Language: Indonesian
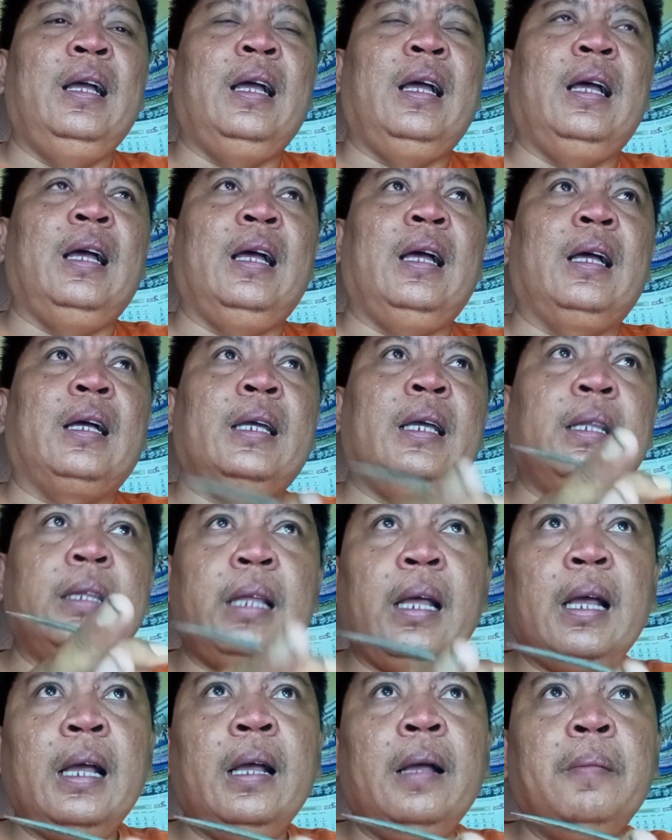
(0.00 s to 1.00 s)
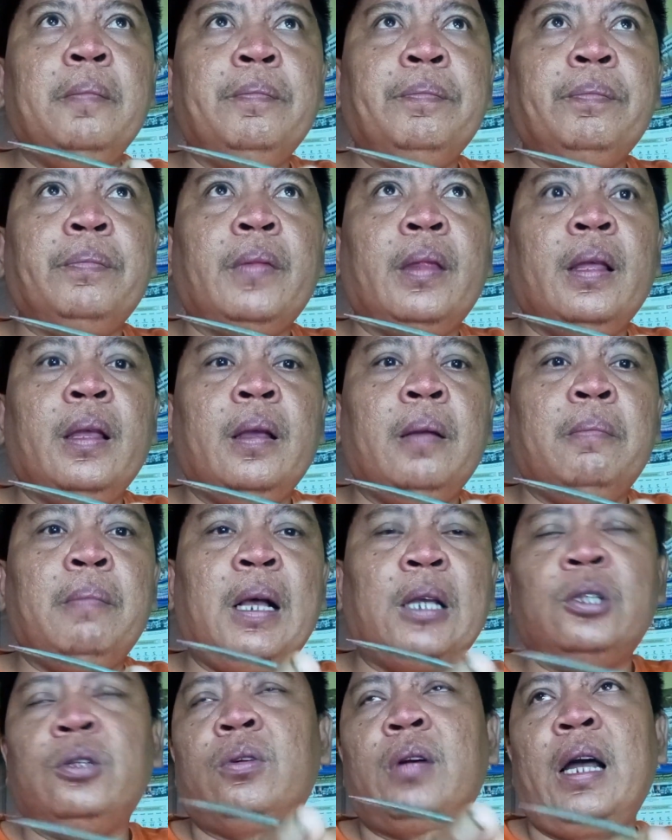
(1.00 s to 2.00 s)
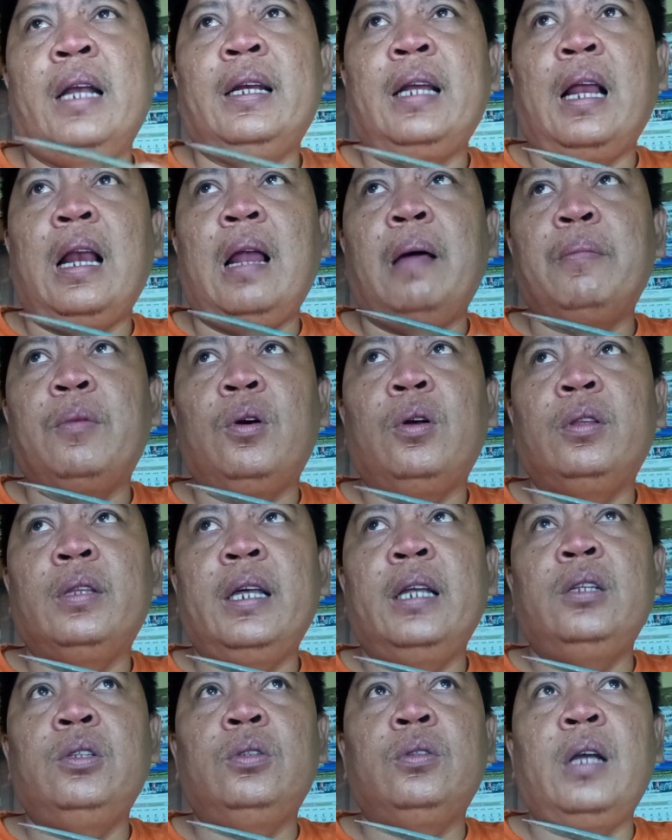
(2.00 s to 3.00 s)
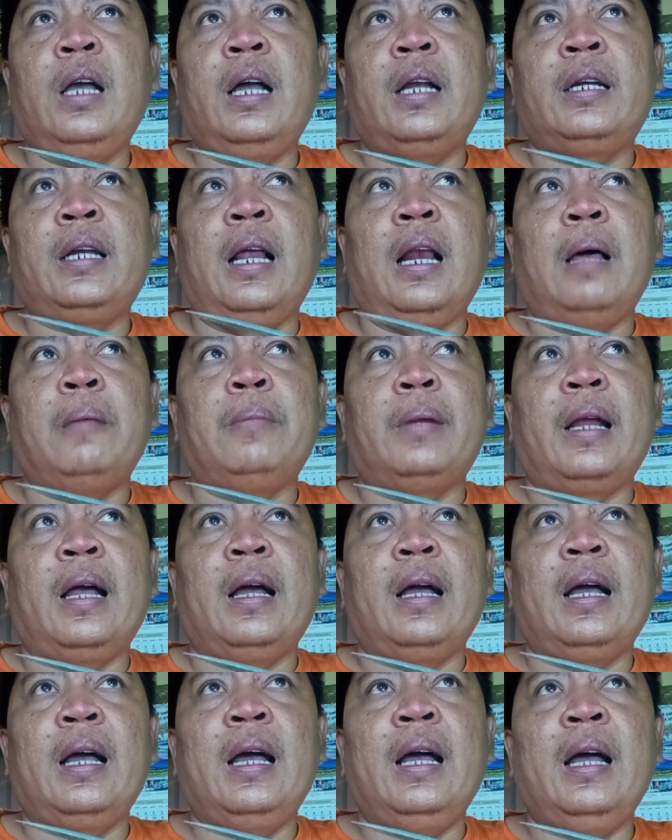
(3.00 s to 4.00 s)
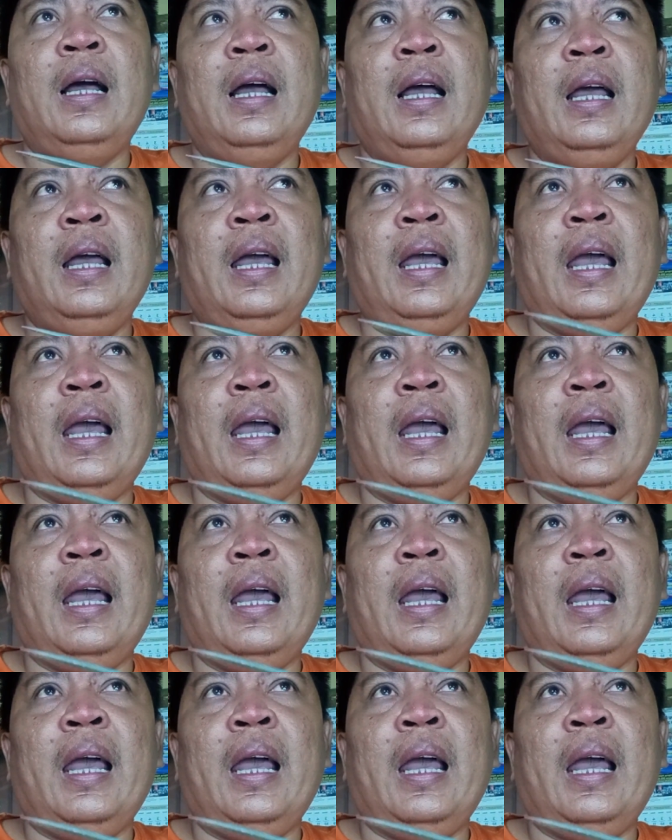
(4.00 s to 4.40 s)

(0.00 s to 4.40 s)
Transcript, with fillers: Nah kita masukkan dalam konten juga dalam rangka